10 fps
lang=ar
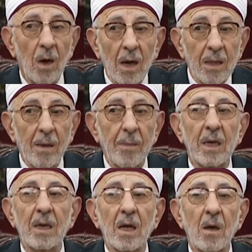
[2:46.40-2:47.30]
وهذا
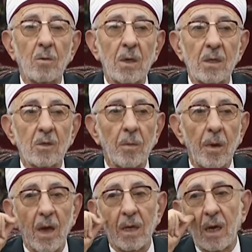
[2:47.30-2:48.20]
معنى قوله
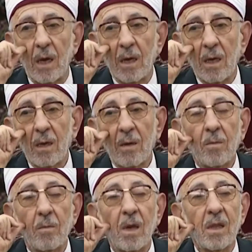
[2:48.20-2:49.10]
سبحانه
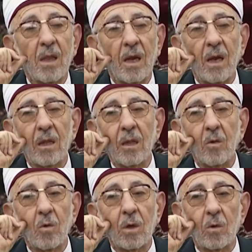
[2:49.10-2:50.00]
من ذا
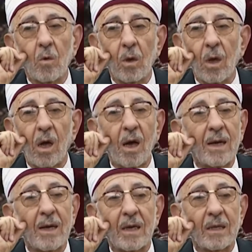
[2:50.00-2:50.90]
الذي يقرض الله
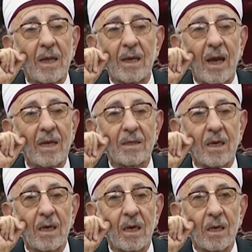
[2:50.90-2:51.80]
قرضا
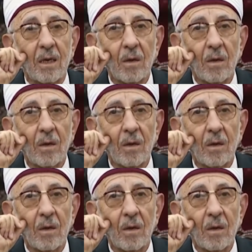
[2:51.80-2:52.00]
حسنا